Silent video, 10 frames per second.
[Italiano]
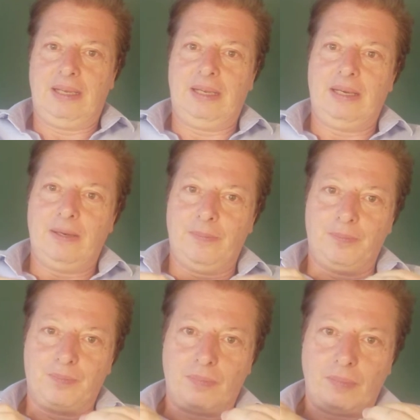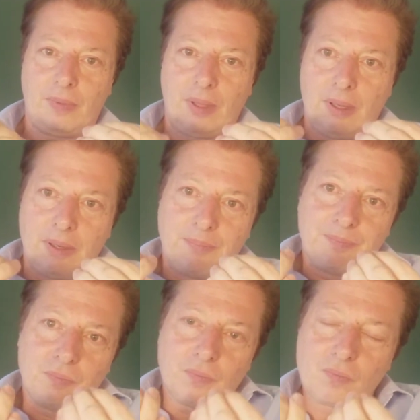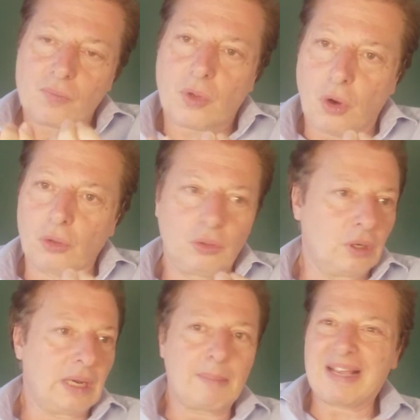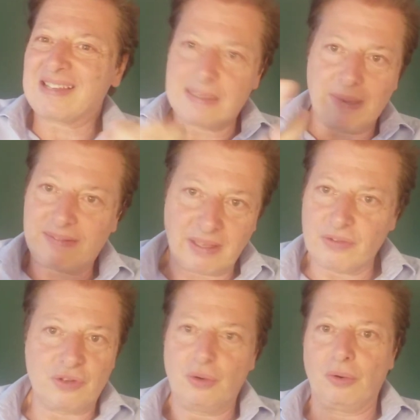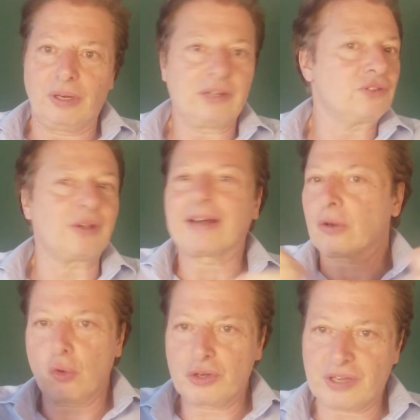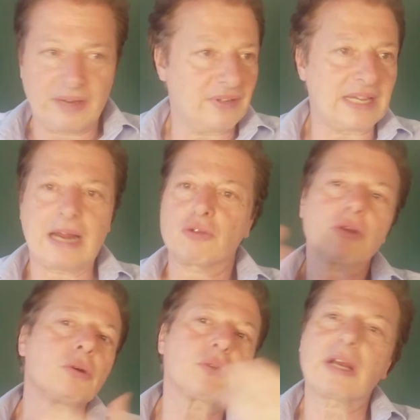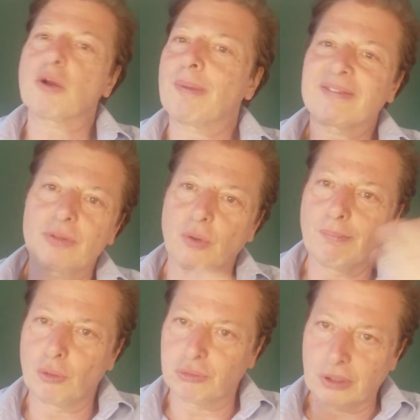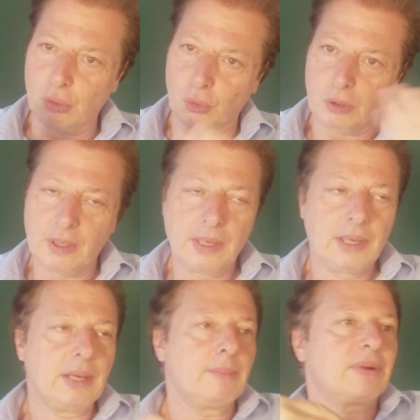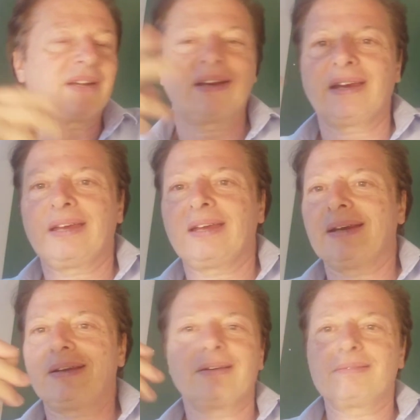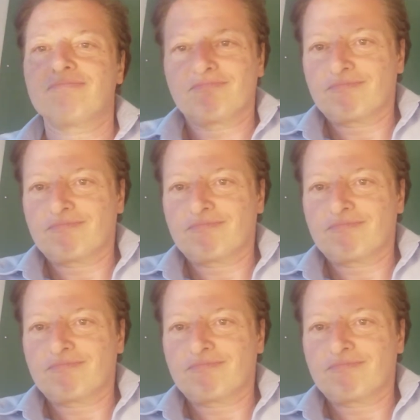ehm, ehm con la massima attenzione, cioè errori se ne vedranno, se saranno partite con molti gol, perché